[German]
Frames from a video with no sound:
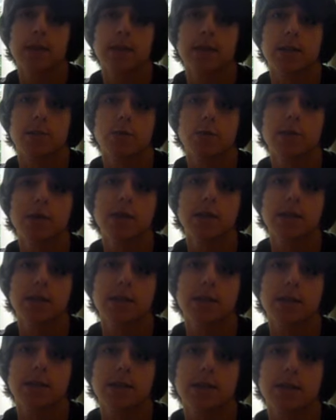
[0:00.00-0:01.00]
Saturn
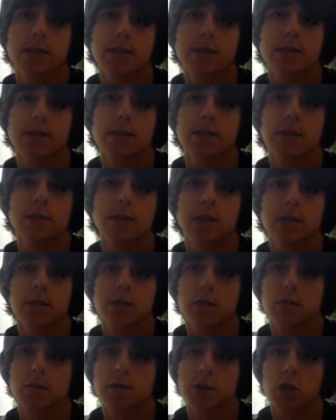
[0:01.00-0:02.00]
gibt es
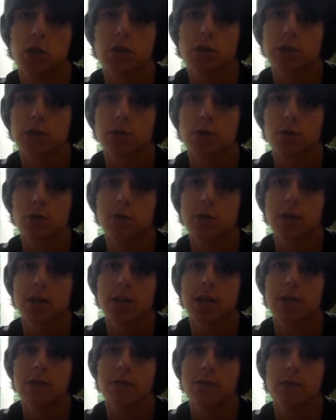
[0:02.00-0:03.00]
in verschiedensten Größen,
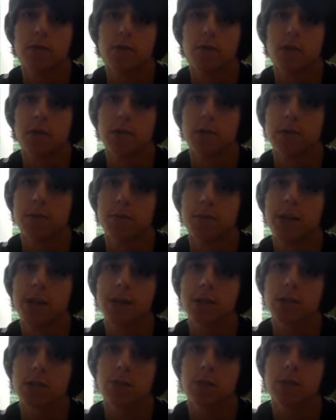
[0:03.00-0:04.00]
also es gibt wirklich
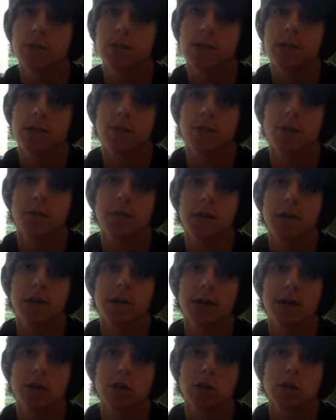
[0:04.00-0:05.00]
Megastores, die dann über vier
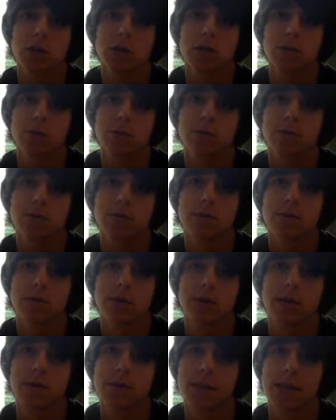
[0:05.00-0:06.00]
Etagen gehen und
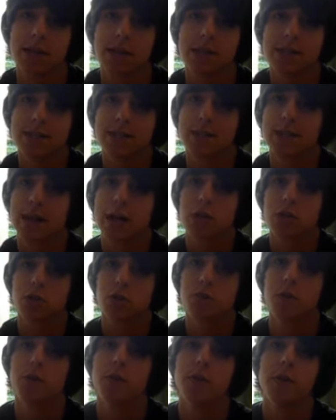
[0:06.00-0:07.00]
dann eine ganze Etage
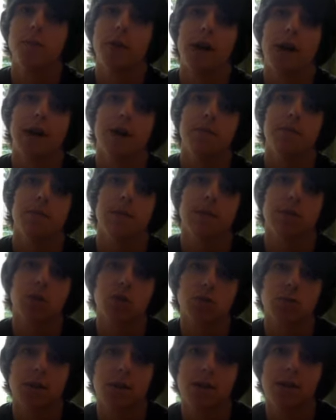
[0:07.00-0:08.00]
nur für Filme haben, was ich
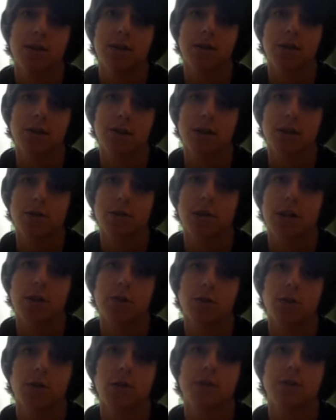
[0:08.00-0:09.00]
schon mal total
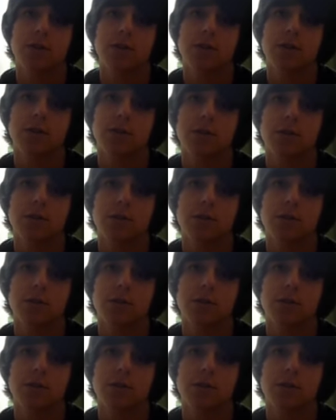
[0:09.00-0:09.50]
toll finde.